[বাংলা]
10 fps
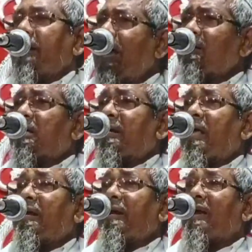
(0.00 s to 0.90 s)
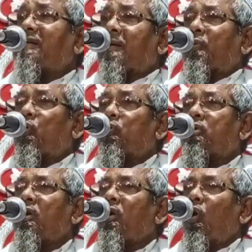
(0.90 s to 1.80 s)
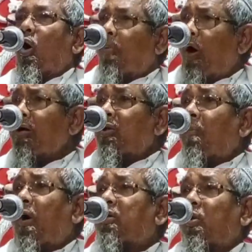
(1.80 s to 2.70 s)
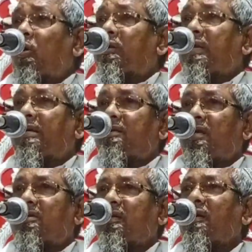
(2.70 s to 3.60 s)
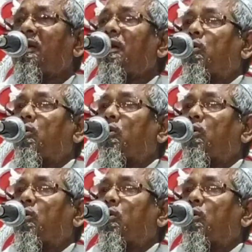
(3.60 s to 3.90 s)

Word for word: ন্যাংটা নারী ন্যাংটা পুরুষ অবৈধ ফটোগুলো দেখিয়ে দেখিয়ে